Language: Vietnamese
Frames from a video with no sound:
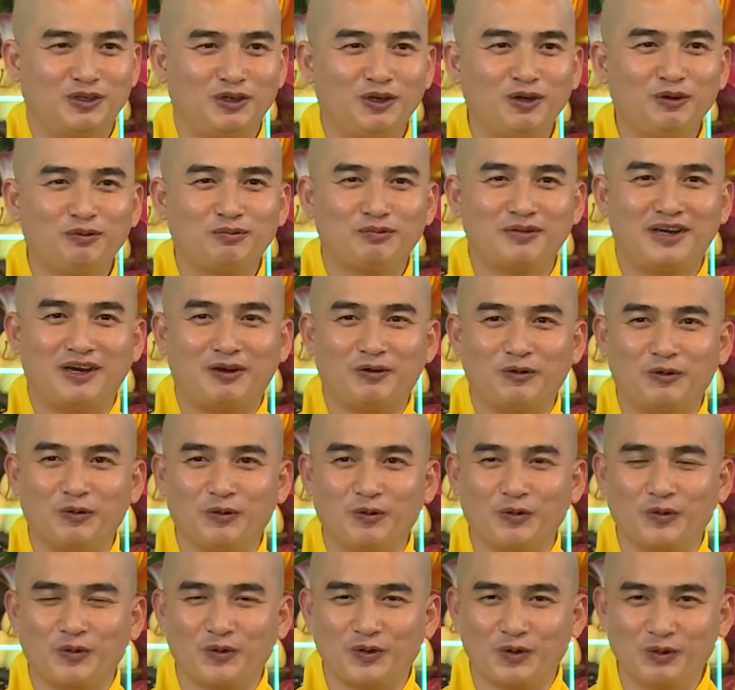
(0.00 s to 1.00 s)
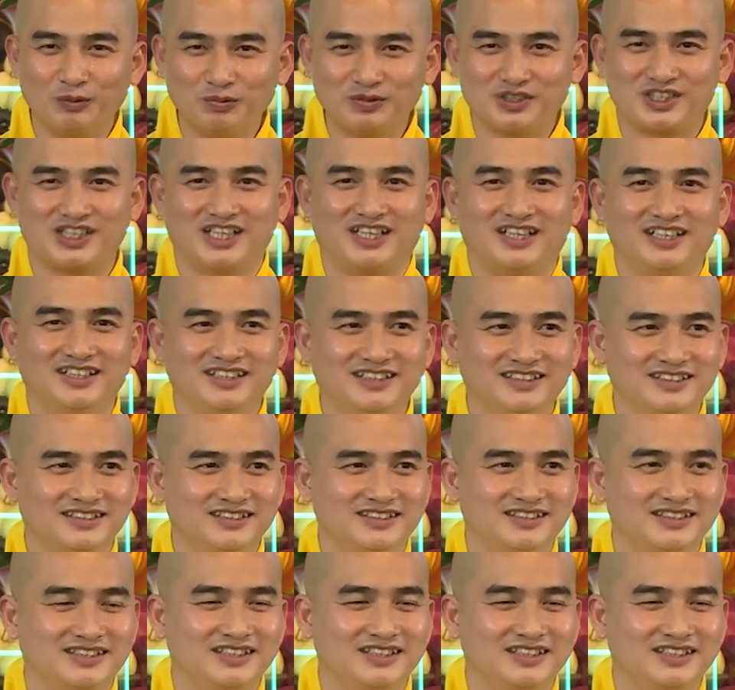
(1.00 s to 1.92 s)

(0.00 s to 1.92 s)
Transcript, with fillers: lúc đầu cũng sợ